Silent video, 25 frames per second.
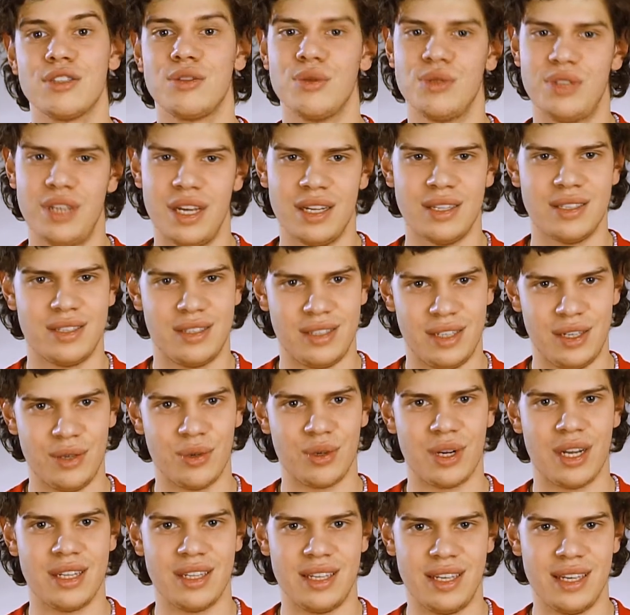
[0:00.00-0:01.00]
студент
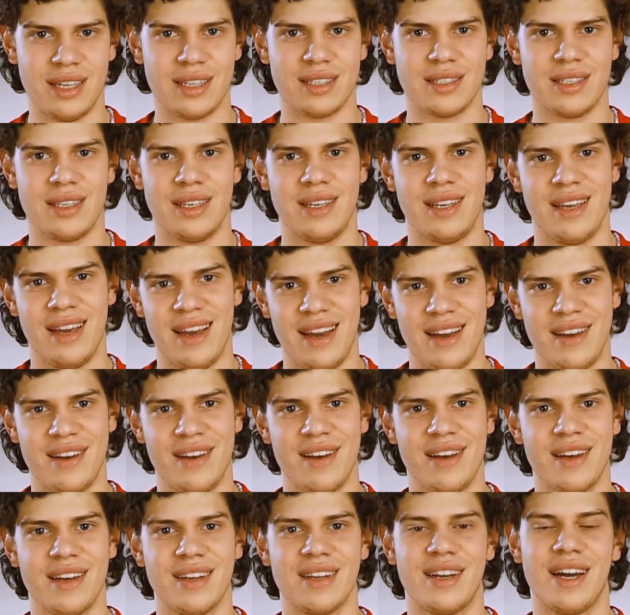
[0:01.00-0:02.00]
ЗИУ Ранхикс, и я
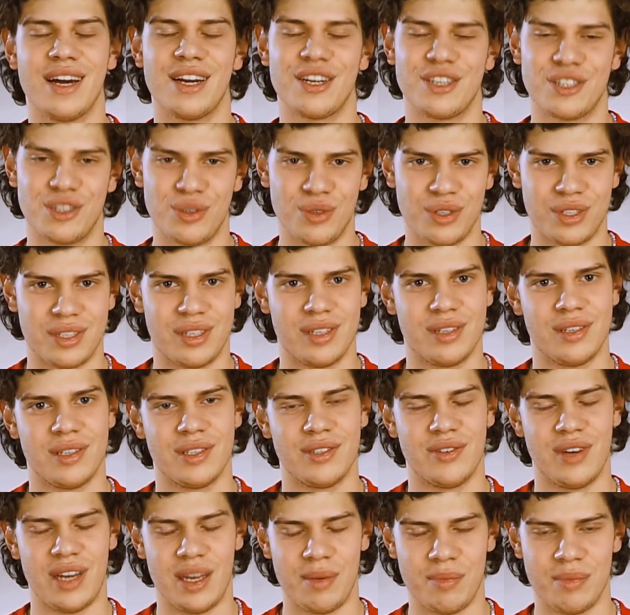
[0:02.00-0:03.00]
горжусь
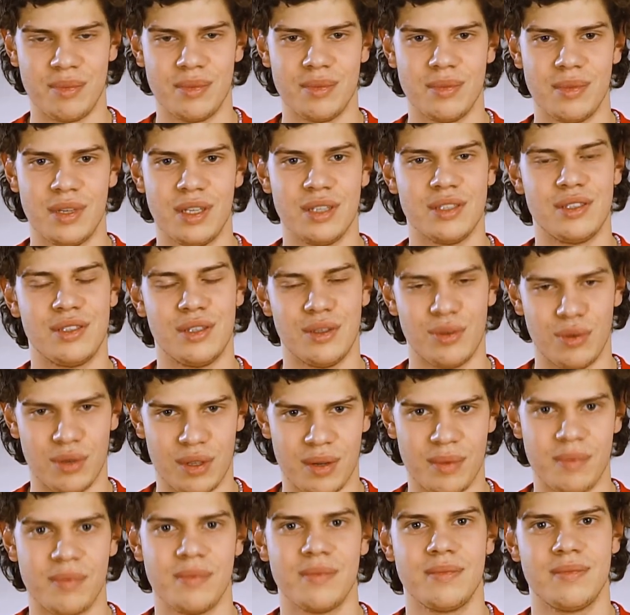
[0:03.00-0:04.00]
своим
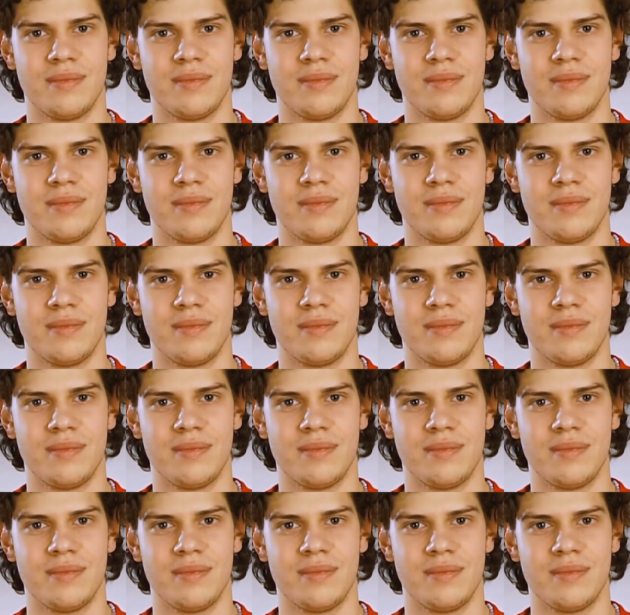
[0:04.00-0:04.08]
институтом.